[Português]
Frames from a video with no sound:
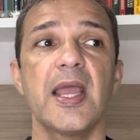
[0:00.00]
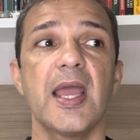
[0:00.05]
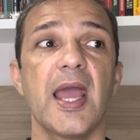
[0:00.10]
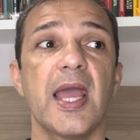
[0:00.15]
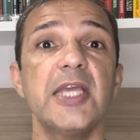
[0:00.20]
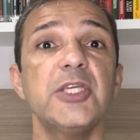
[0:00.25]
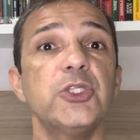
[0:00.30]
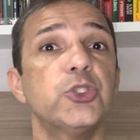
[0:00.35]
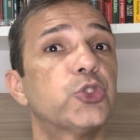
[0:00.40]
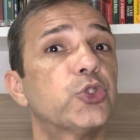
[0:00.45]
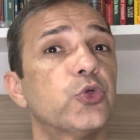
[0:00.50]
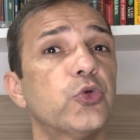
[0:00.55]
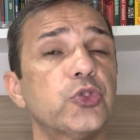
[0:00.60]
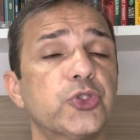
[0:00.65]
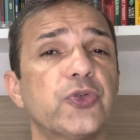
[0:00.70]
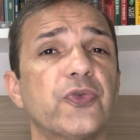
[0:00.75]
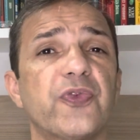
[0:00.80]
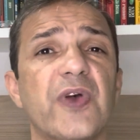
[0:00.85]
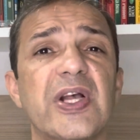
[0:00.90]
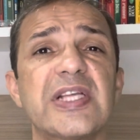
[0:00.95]
é,
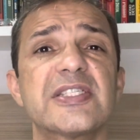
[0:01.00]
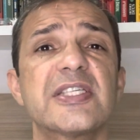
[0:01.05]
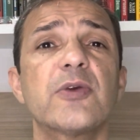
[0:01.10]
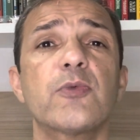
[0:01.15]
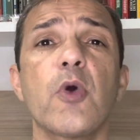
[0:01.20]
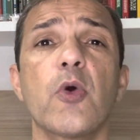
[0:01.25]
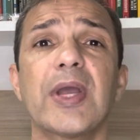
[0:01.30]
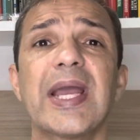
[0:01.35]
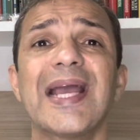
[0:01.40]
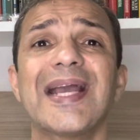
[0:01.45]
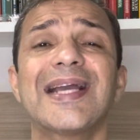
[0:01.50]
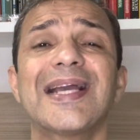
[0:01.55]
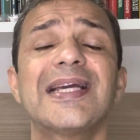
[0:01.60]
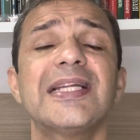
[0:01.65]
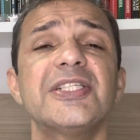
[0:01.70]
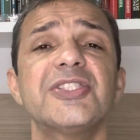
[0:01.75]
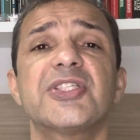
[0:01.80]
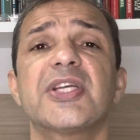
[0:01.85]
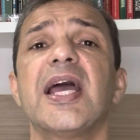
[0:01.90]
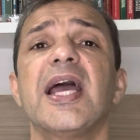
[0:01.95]
injusto fazer qualquer
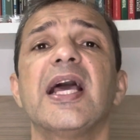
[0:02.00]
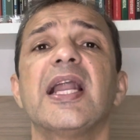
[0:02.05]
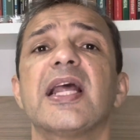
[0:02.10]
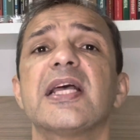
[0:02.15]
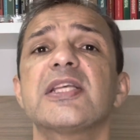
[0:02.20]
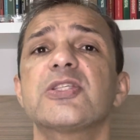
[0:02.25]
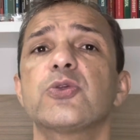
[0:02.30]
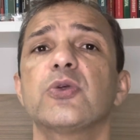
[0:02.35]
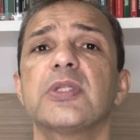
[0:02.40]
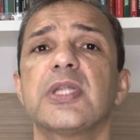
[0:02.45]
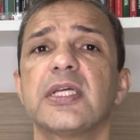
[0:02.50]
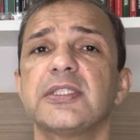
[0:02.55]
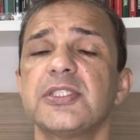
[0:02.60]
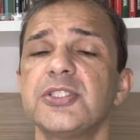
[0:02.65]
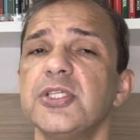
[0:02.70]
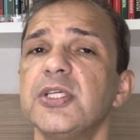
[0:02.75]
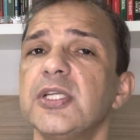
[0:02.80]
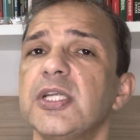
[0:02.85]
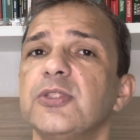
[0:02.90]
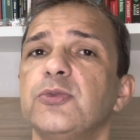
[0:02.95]
crítica relacionada à
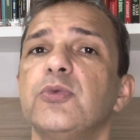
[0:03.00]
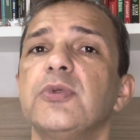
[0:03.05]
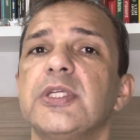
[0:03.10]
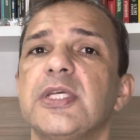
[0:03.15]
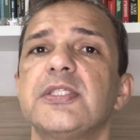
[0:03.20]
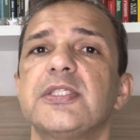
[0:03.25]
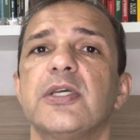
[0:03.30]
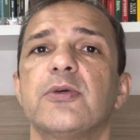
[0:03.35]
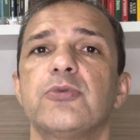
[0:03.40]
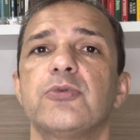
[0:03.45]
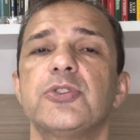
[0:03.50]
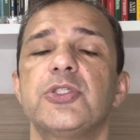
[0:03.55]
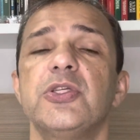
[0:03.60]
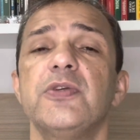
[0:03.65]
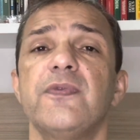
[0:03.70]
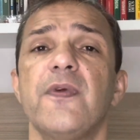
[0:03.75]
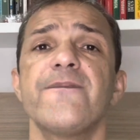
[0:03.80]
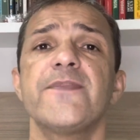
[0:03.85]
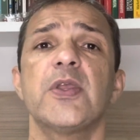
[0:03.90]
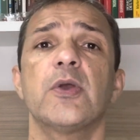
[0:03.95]
diretoria
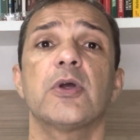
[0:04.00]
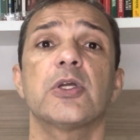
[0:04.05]
executiva.